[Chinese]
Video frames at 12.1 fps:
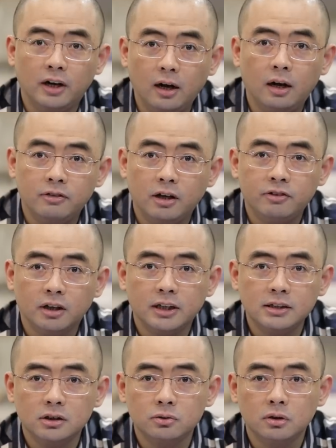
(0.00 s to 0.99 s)
常非常非常
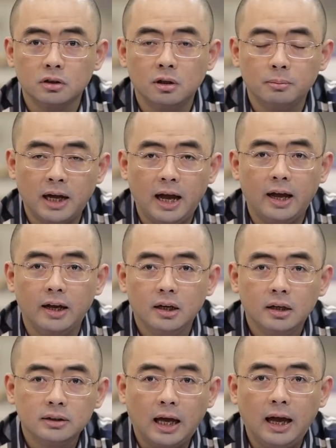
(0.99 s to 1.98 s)
担心，觉得这哥们太
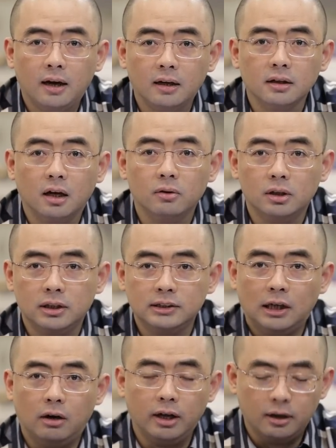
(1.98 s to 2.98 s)
太狠了，我的天，
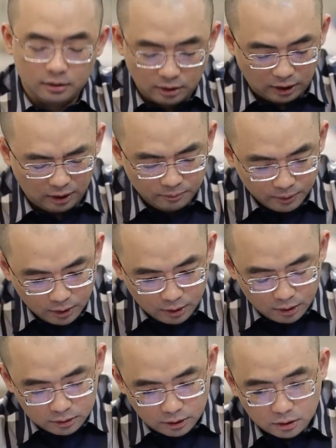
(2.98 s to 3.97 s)
下手太狠了啊。
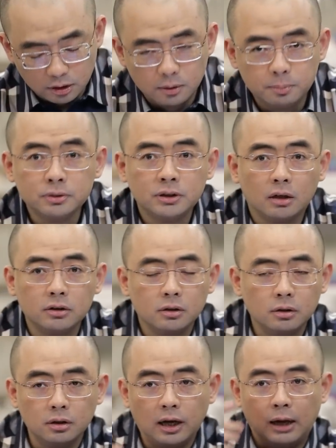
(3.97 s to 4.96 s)
这个不知道这
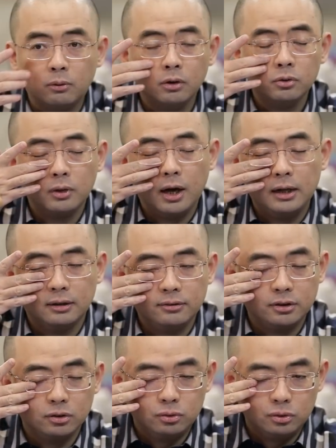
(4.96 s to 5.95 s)
个韩国诉人案呢，
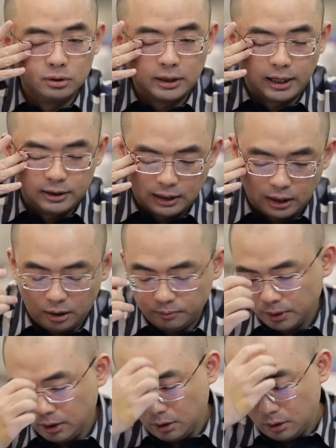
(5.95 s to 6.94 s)
自己去查一查啊。
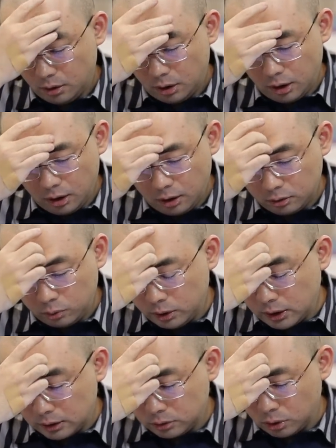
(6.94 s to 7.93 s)
呃，所
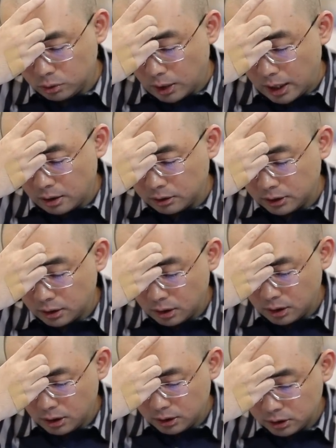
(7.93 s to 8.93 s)
以呢，就是说，按照这
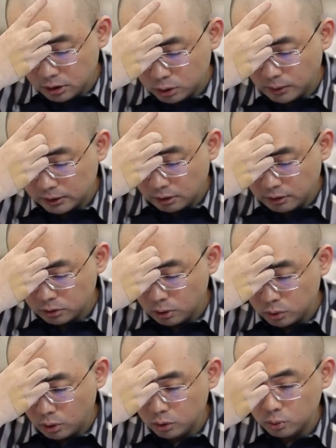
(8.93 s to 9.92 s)
个行政处罚条件，就
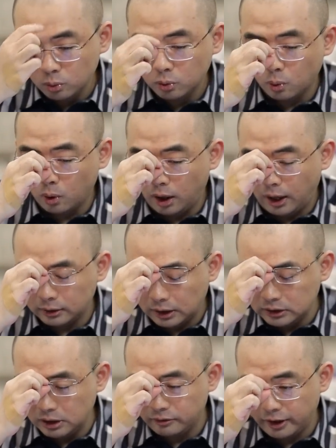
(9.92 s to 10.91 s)
是说，如果啊，
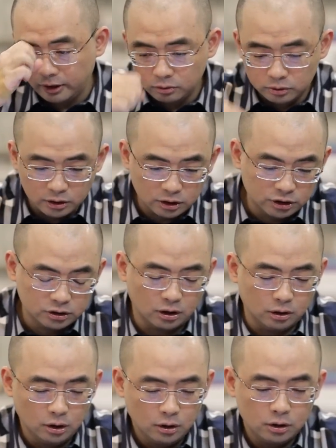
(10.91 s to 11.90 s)
他认为就这个事
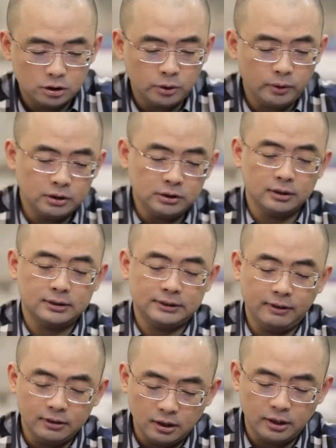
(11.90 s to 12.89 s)
情社会影响
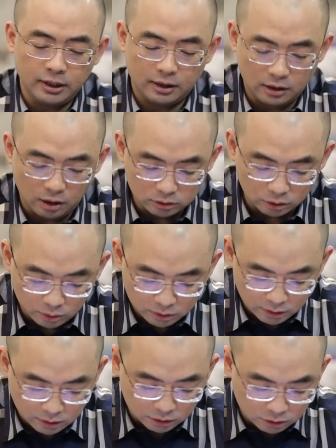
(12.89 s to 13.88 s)
极为恶劣，然后呢，对
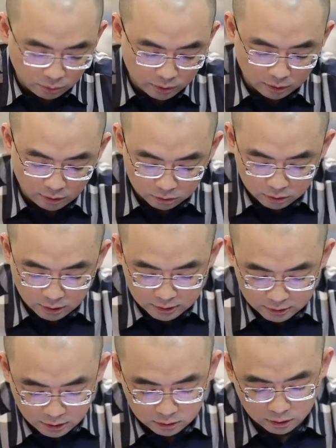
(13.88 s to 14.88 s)
这个社会呢造成了
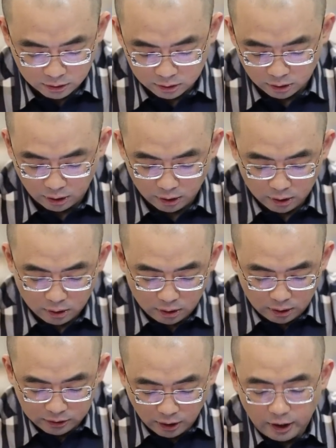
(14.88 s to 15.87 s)
一定的这个
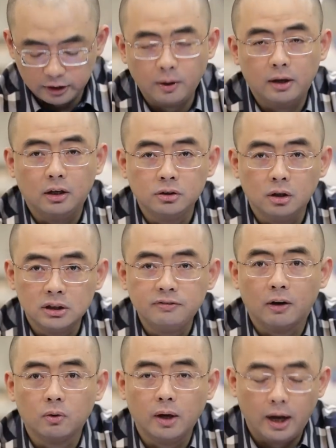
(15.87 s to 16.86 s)
呃伤害的话呢，就要依
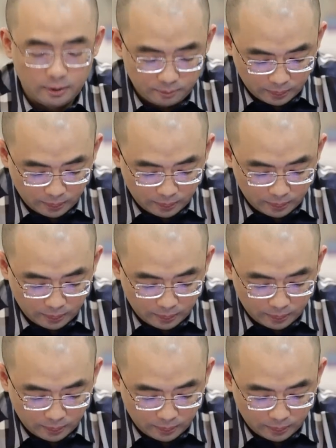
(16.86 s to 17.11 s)
法公开